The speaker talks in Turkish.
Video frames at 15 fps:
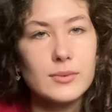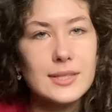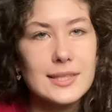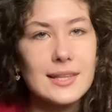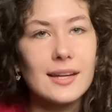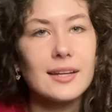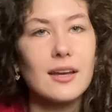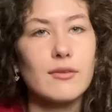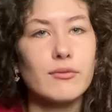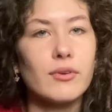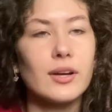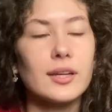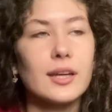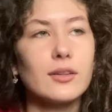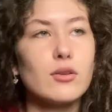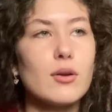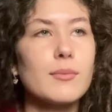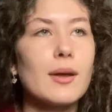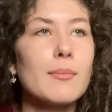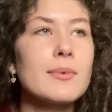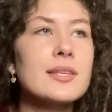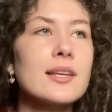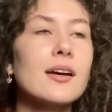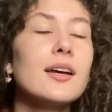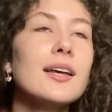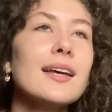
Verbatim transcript: İzlerken fark ediyorum. Yani mesela